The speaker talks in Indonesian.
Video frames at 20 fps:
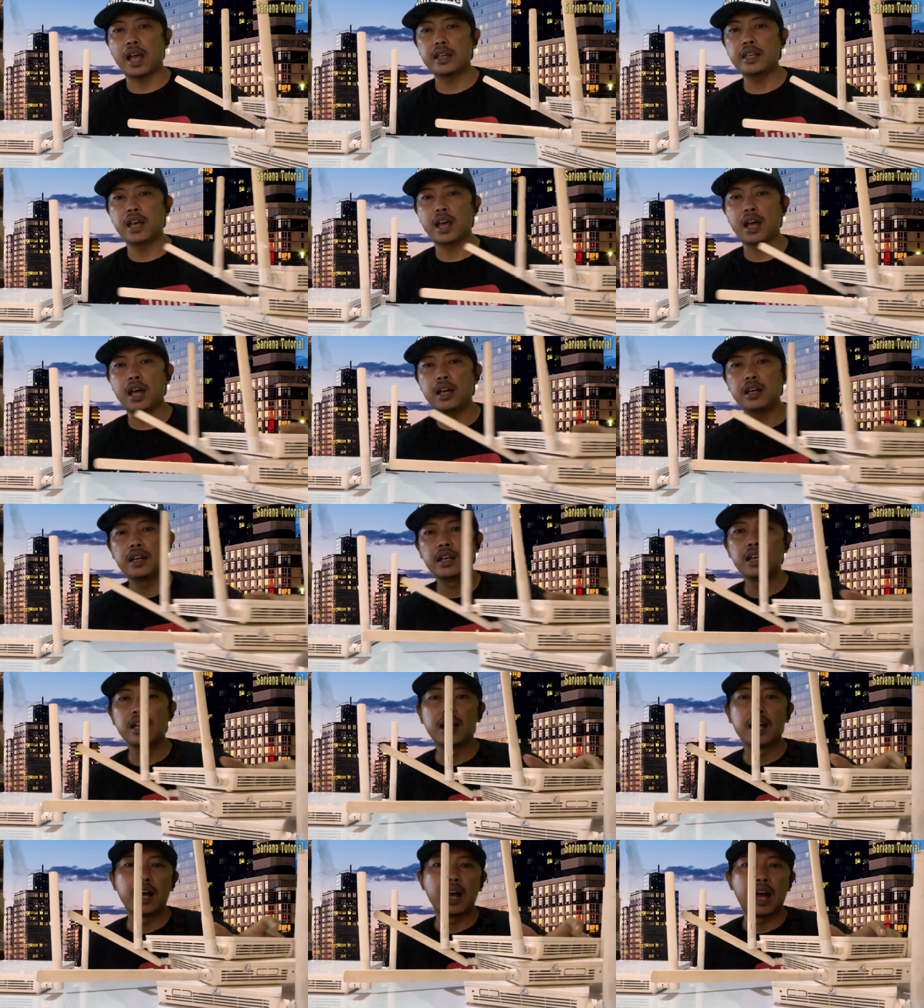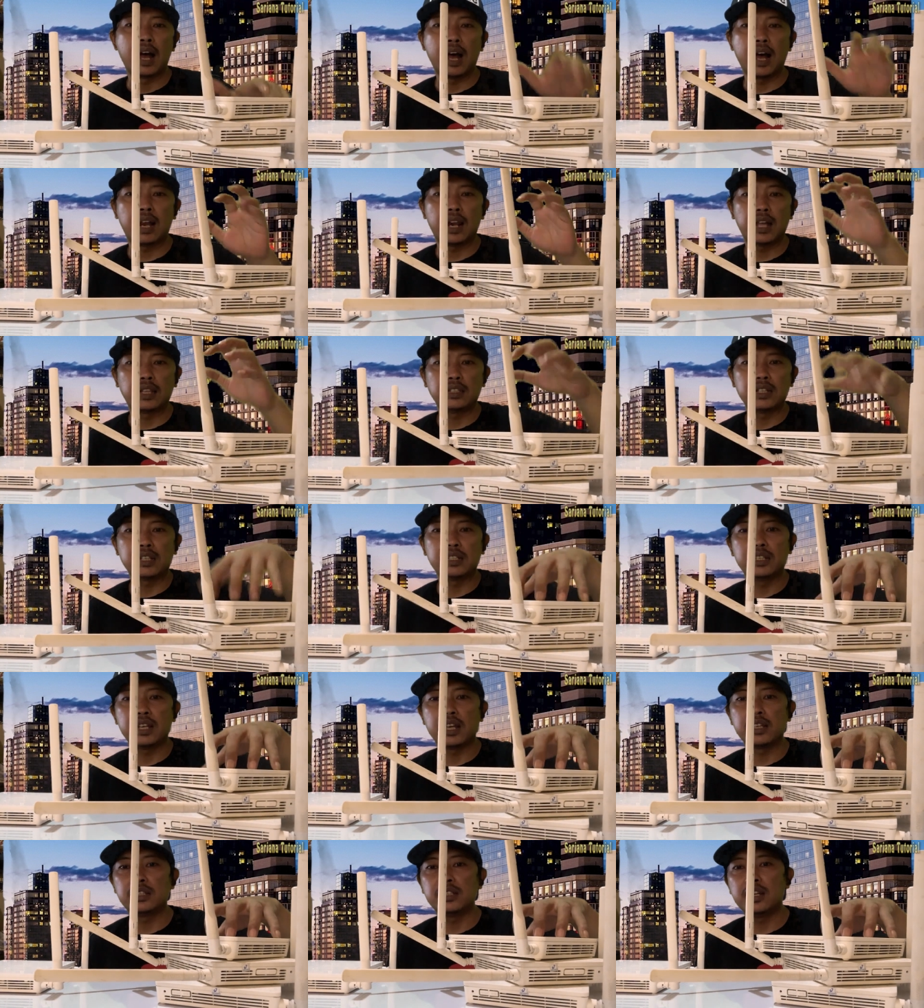sayang alatnya
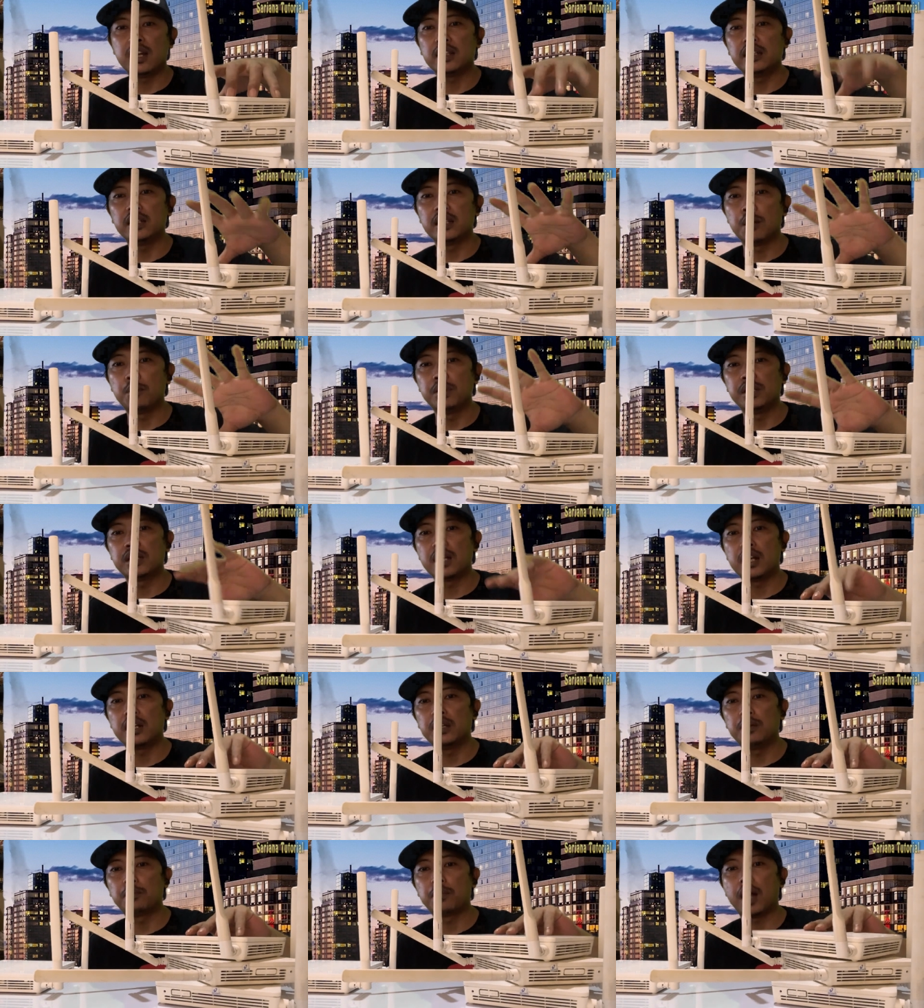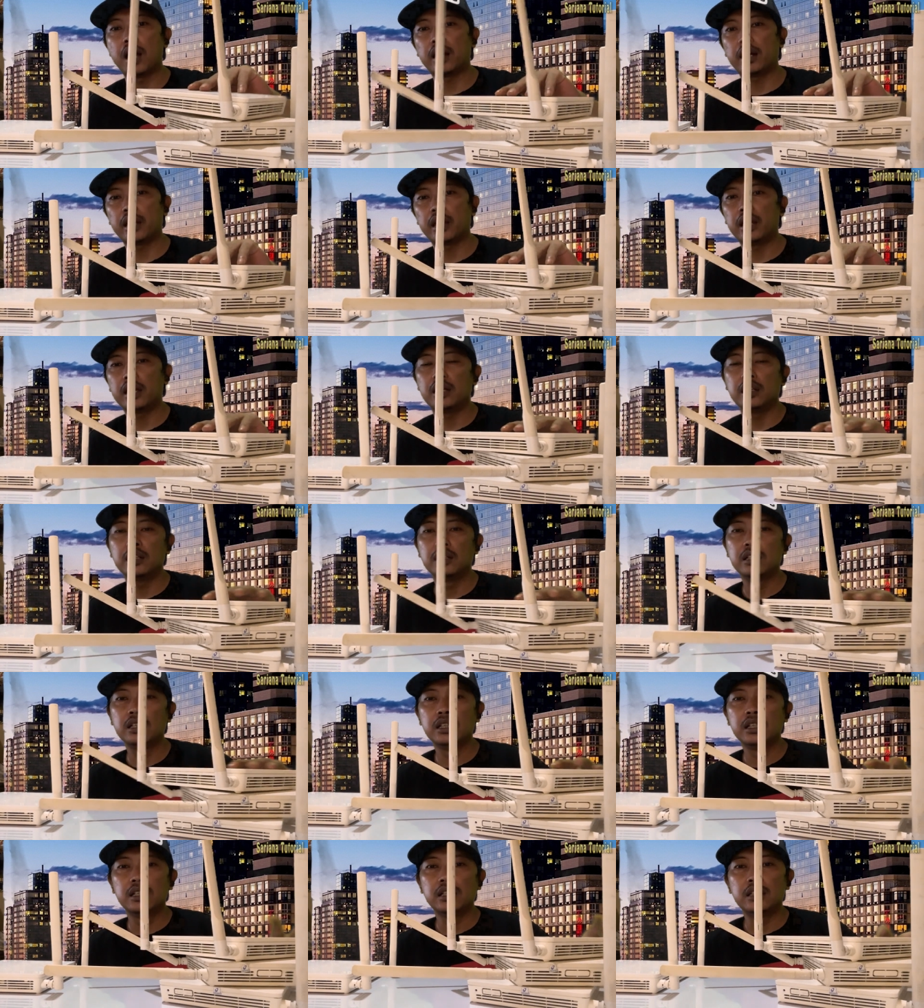sia-sia tidak bisa dipakai
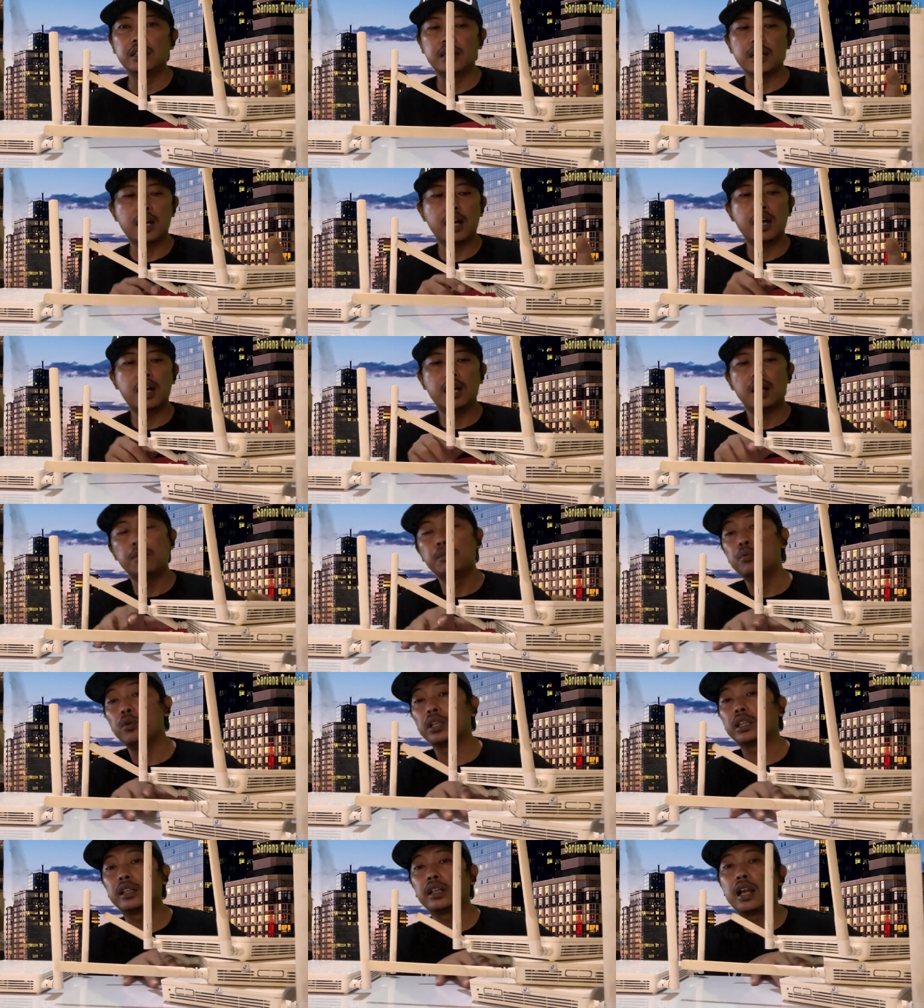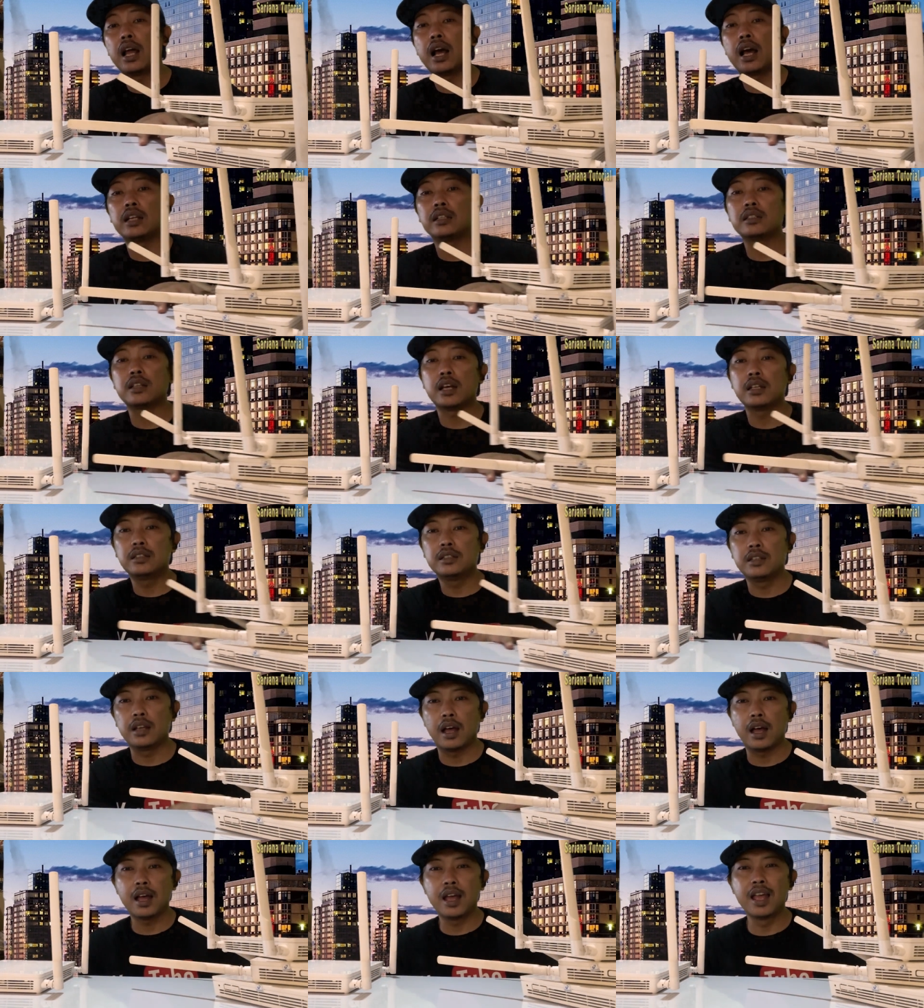ya buat kenangan saja